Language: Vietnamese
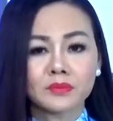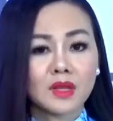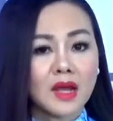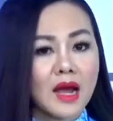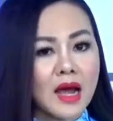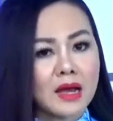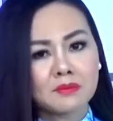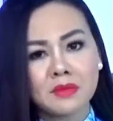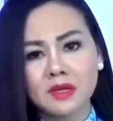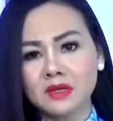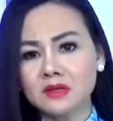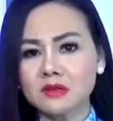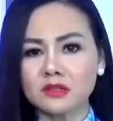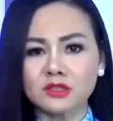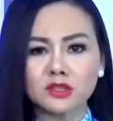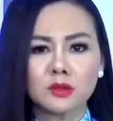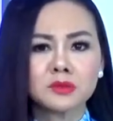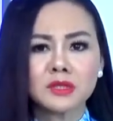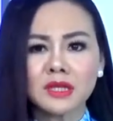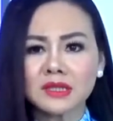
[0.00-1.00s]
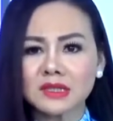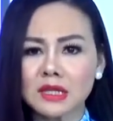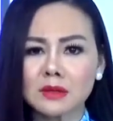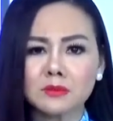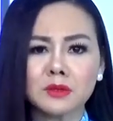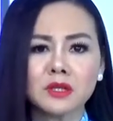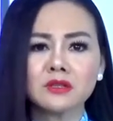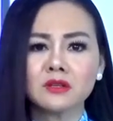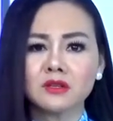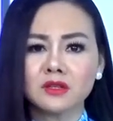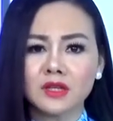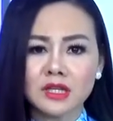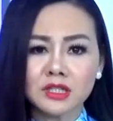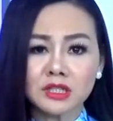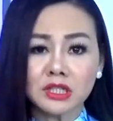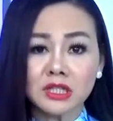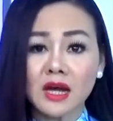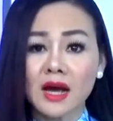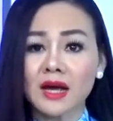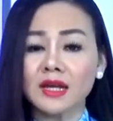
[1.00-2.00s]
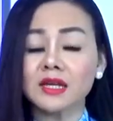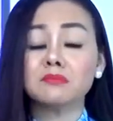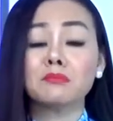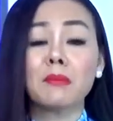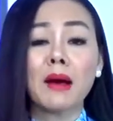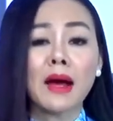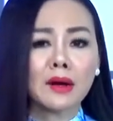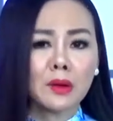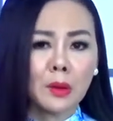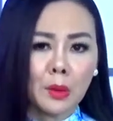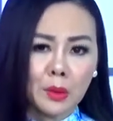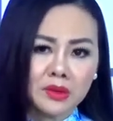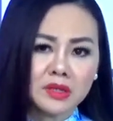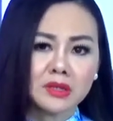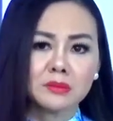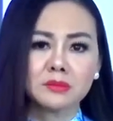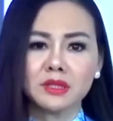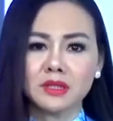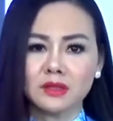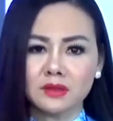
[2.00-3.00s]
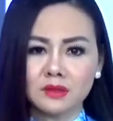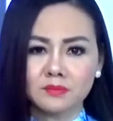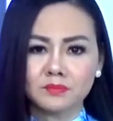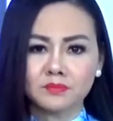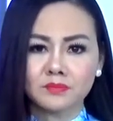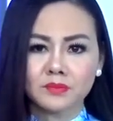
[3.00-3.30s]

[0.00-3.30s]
Ai biết được trong trái tim những người nghệ sĩ ấy mang nỗi niềm gì.